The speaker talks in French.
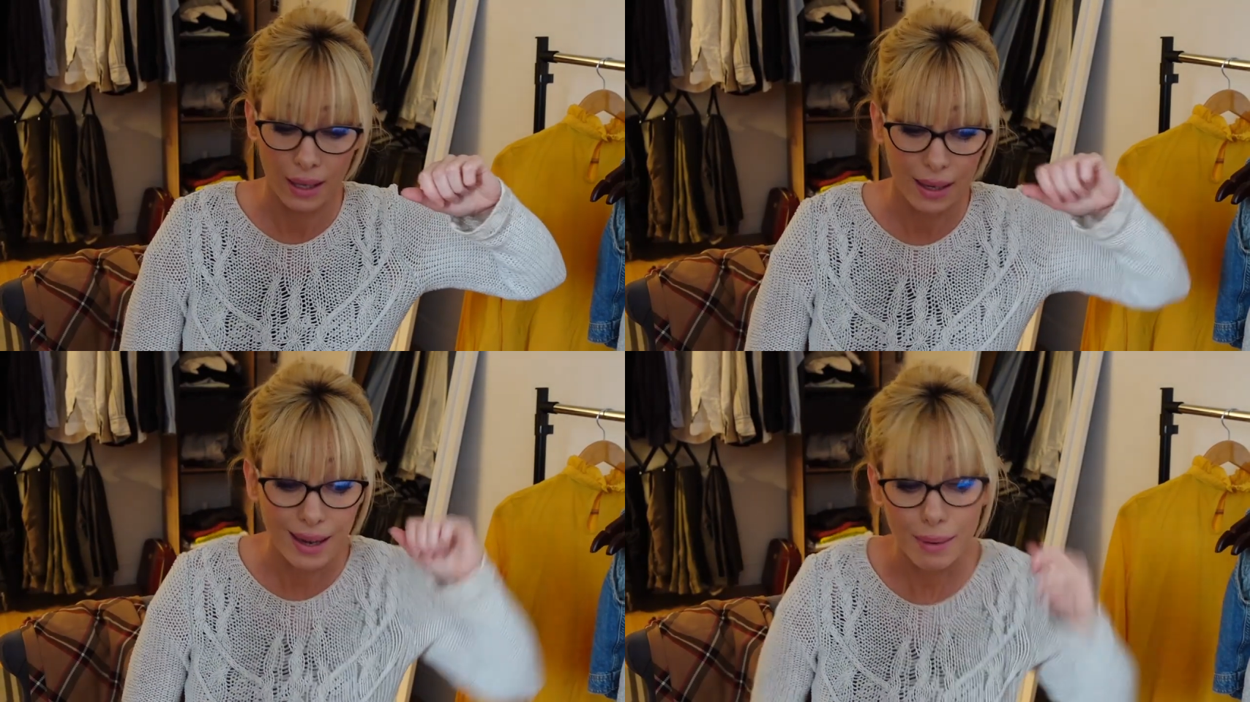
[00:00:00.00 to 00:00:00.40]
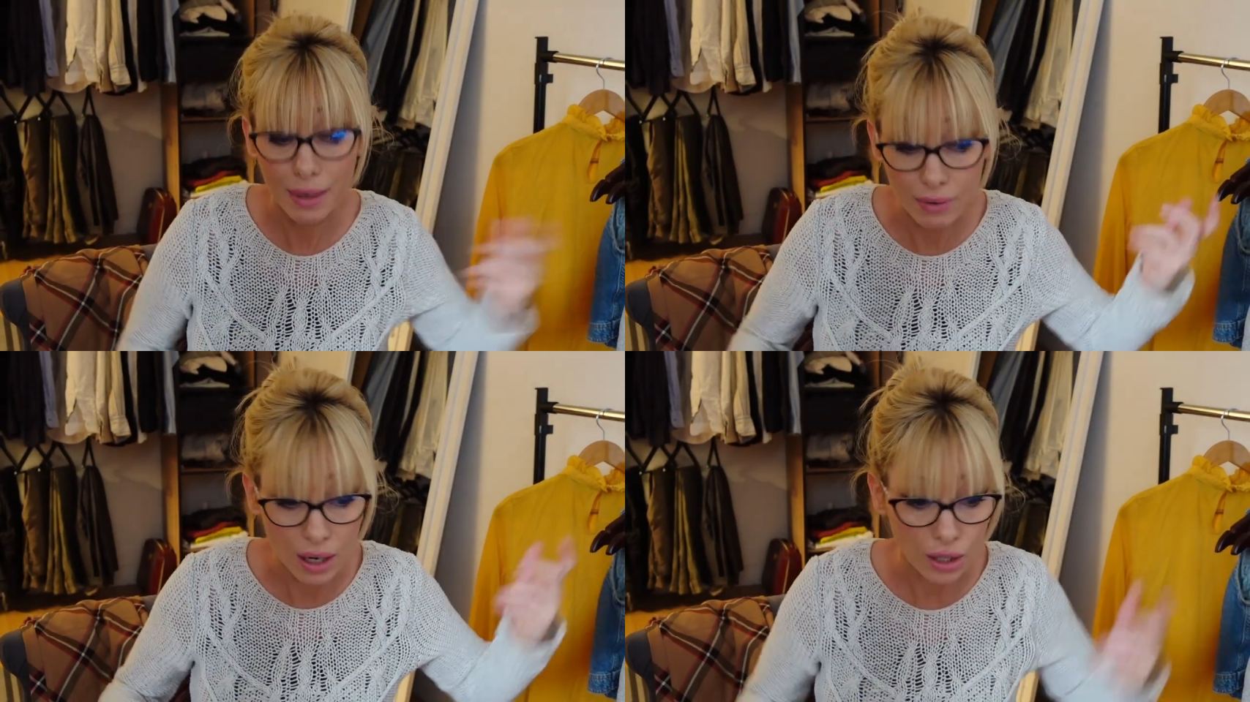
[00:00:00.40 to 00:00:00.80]
Et là,
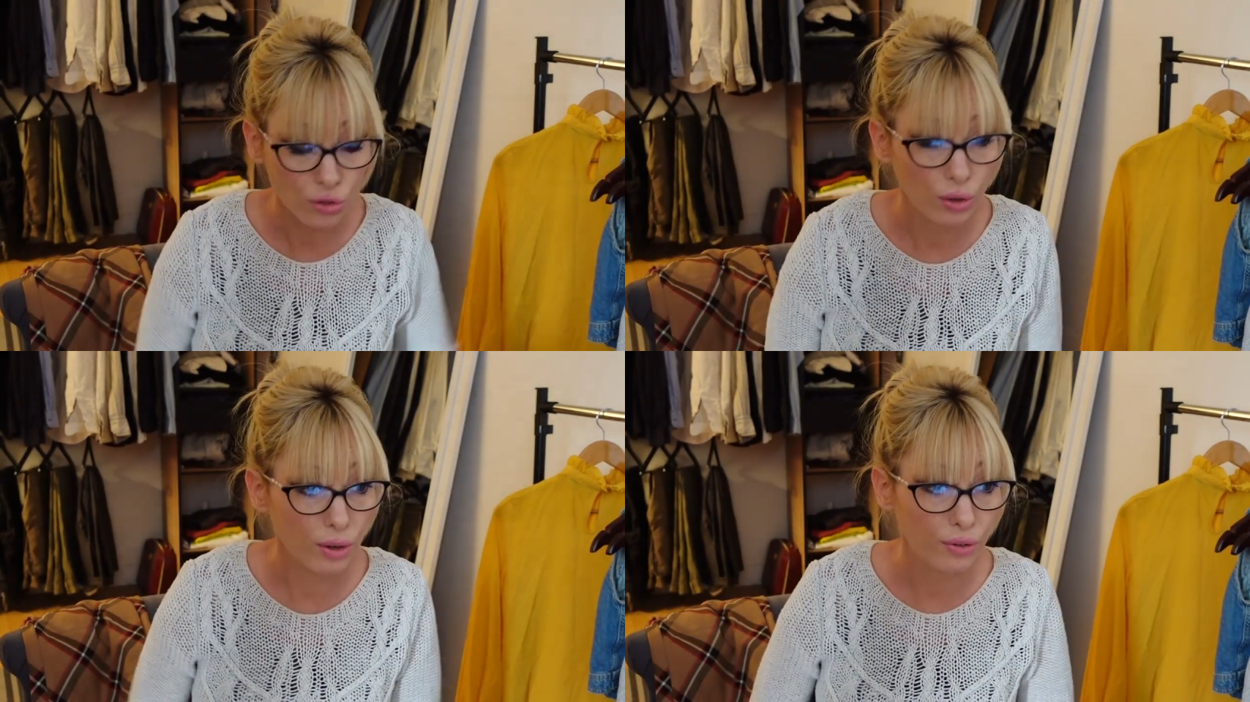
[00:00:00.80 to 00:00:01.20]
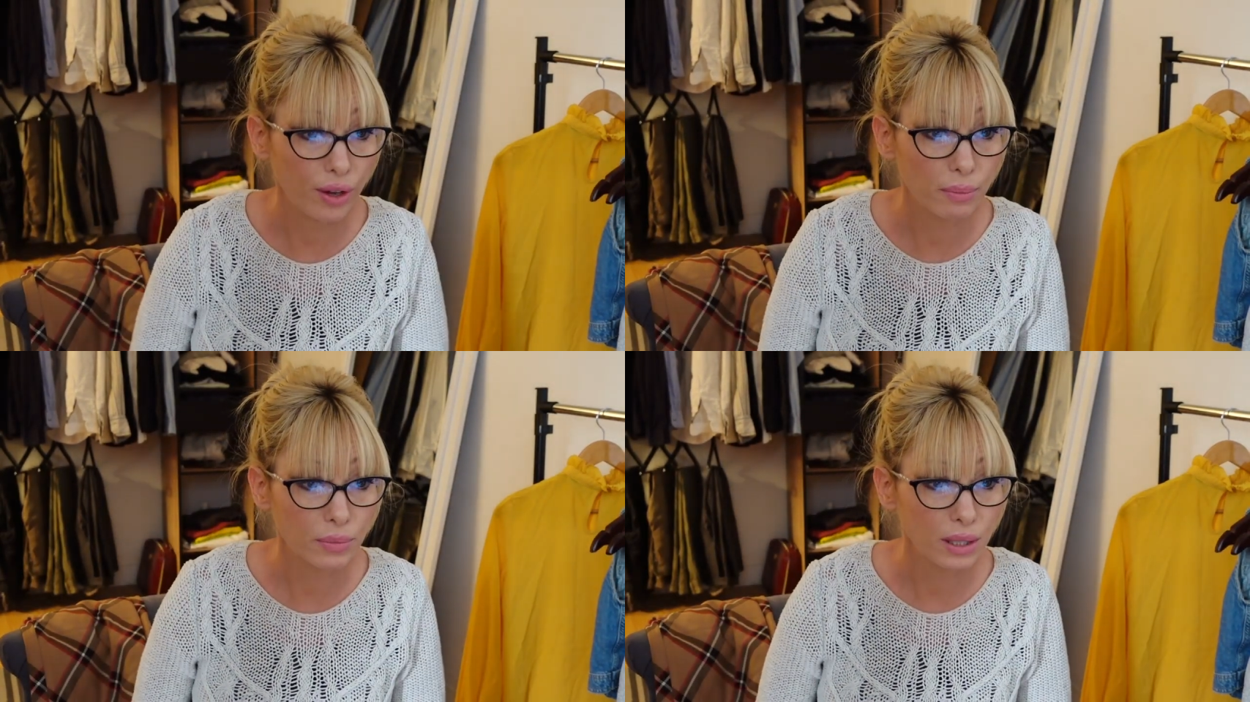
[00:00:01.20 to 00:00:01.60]
bah voilà, je vais
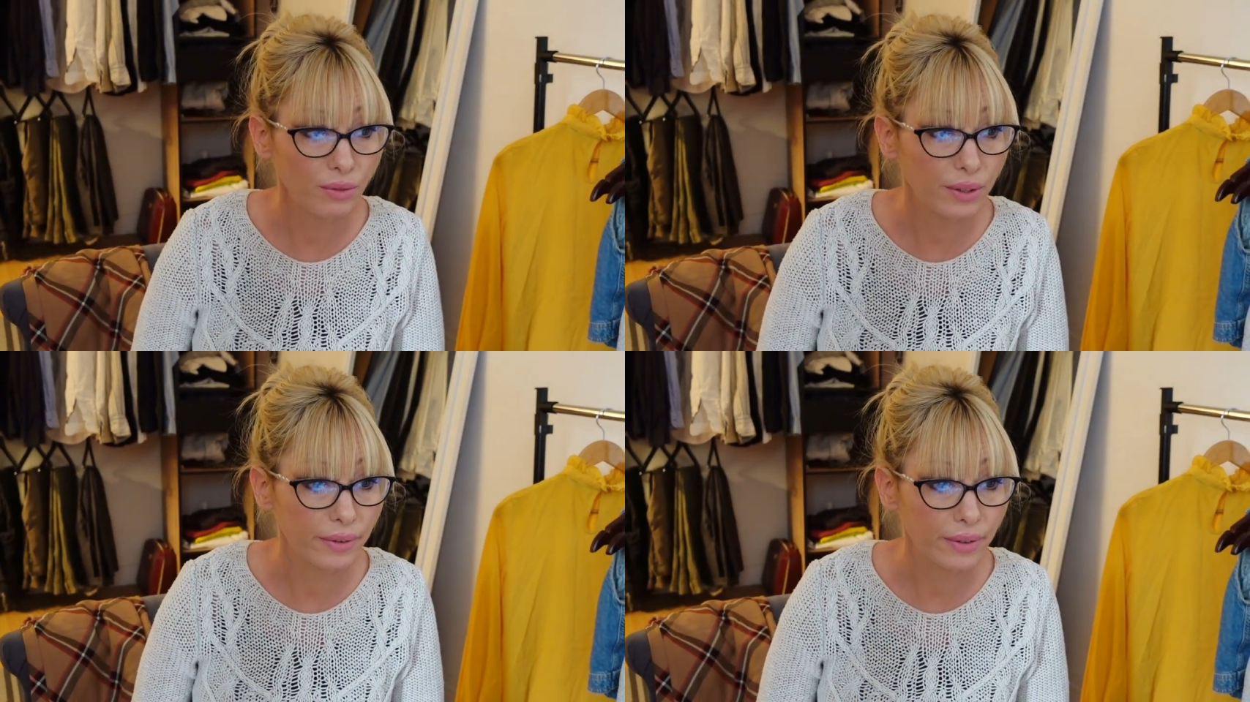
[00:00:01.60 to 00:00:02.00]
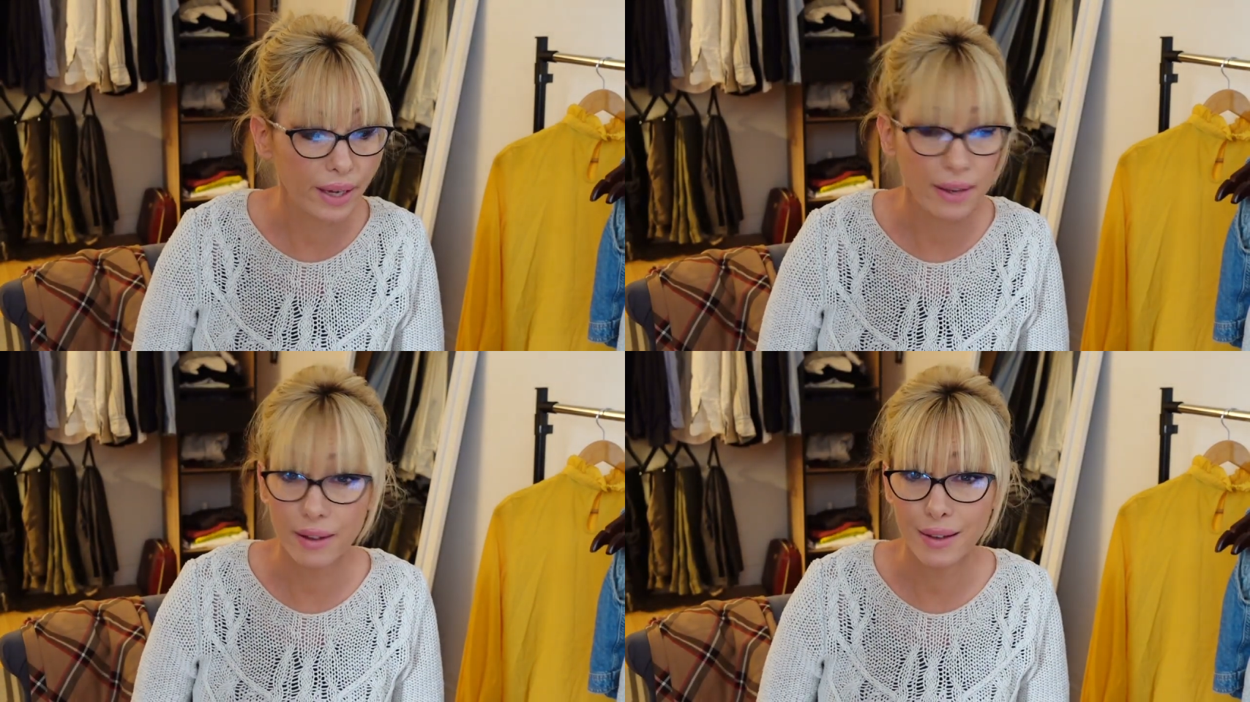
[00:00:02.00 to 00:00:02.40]
faire mon petit
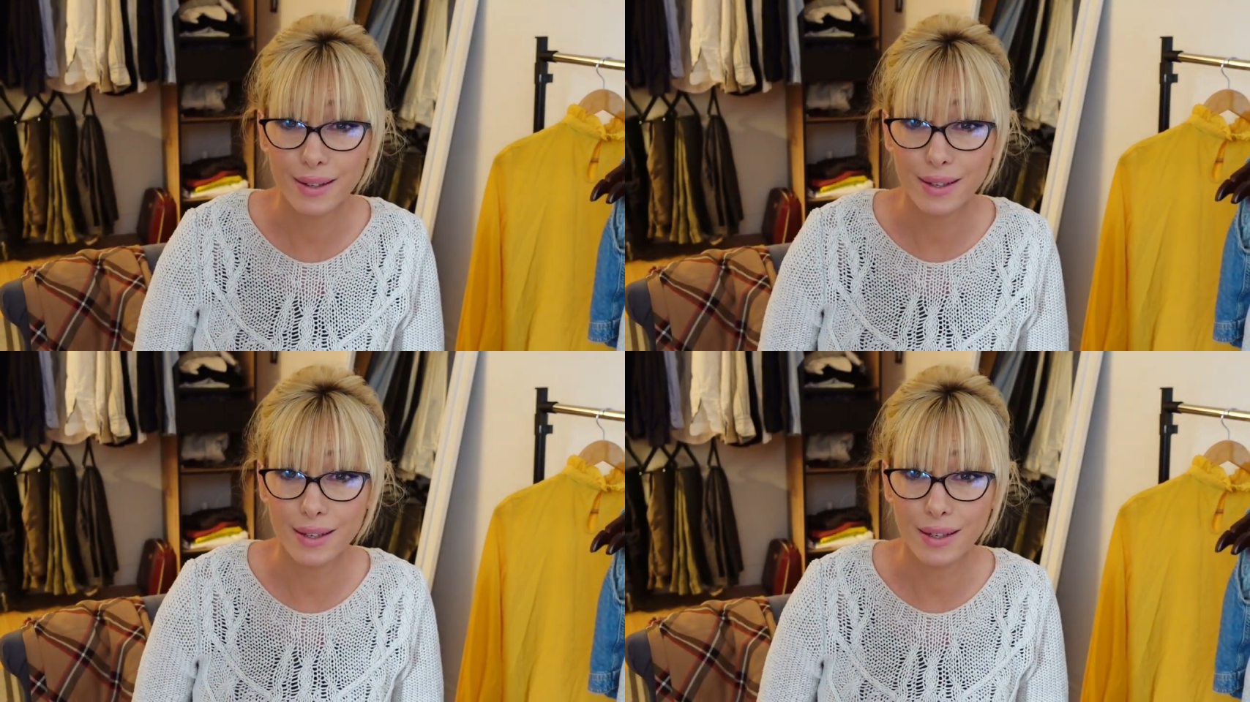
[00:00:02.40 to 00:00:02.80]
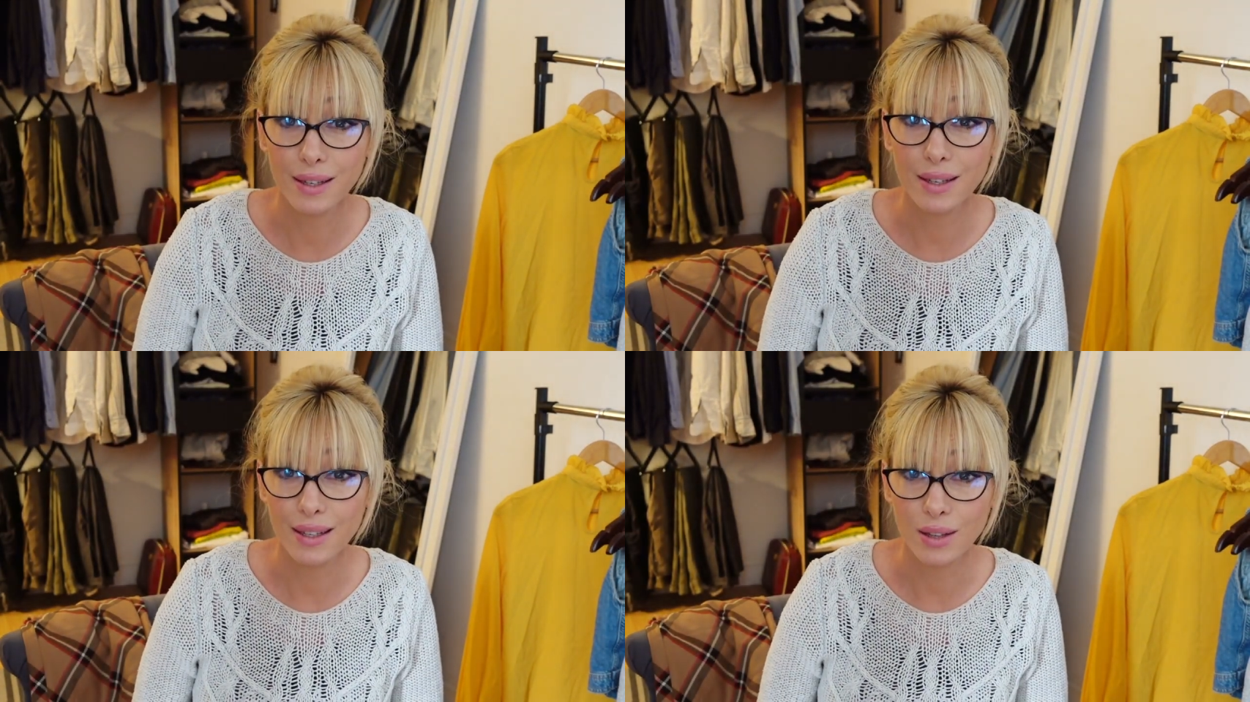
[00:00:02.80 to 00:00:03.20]
Vinted et
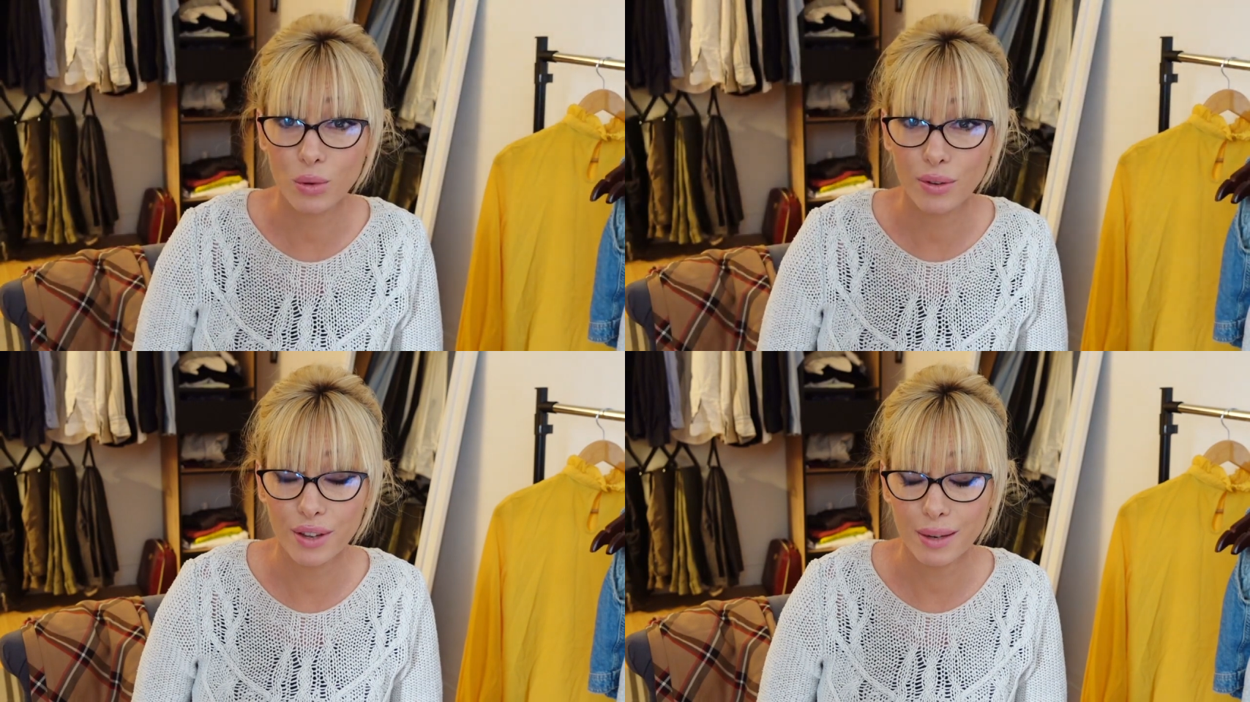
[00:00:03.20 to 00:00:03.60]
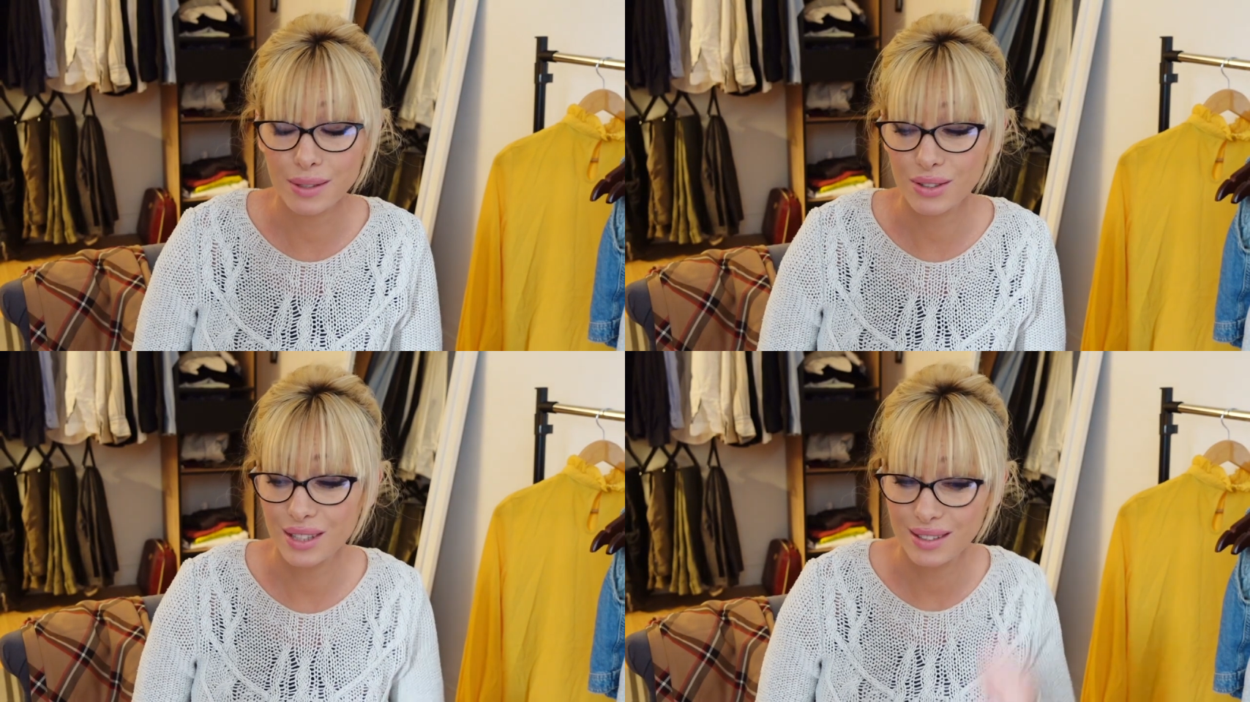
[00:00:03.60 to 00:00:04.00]
il y a de quoi faire
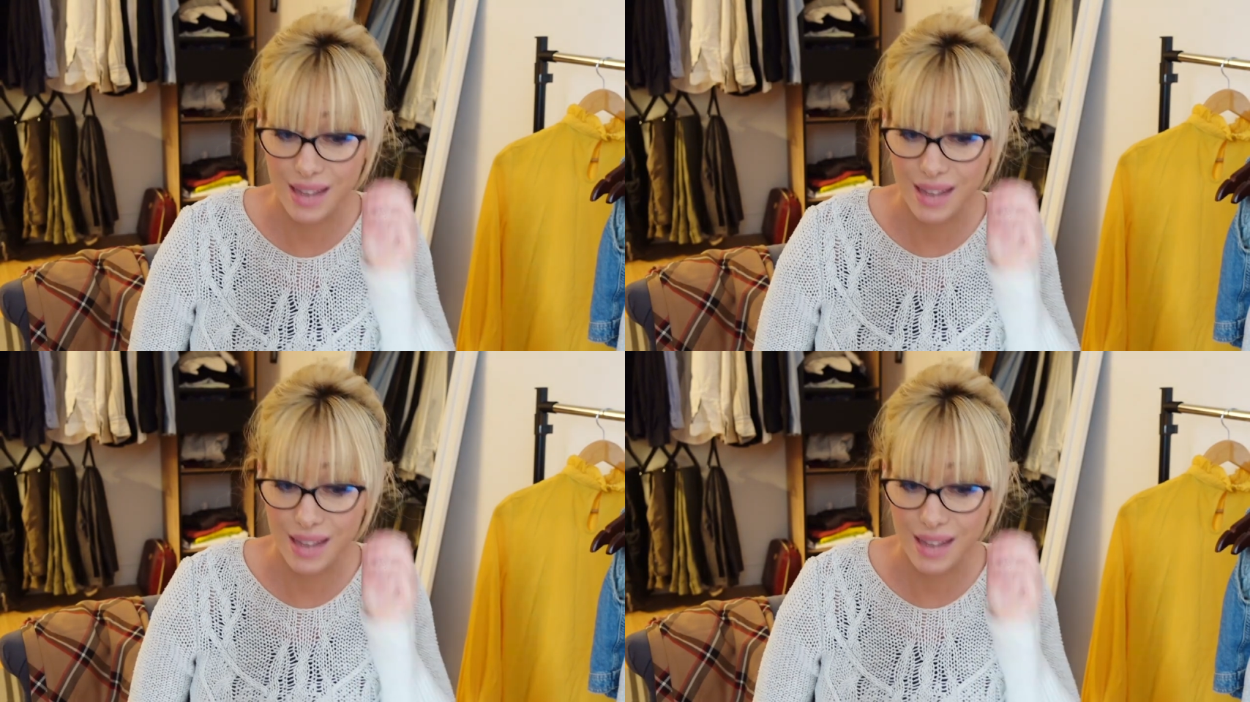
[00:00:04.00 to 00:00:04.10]
parce que j'ai